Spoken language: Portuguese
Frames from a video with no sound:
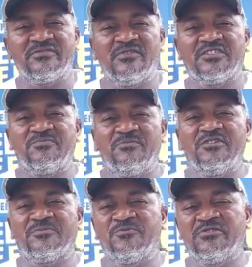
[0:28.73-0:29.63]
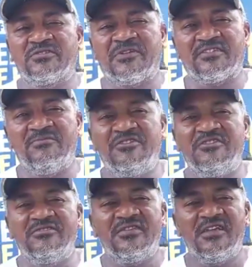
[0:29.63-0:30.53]
com a minha esposa para ter
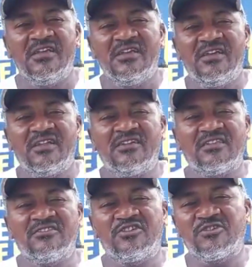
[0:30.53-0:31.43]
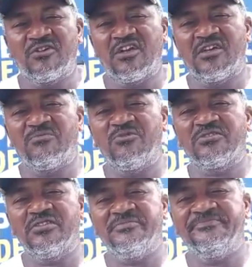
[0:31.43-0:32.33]
menino. Ela já tinha estourado a bolsa.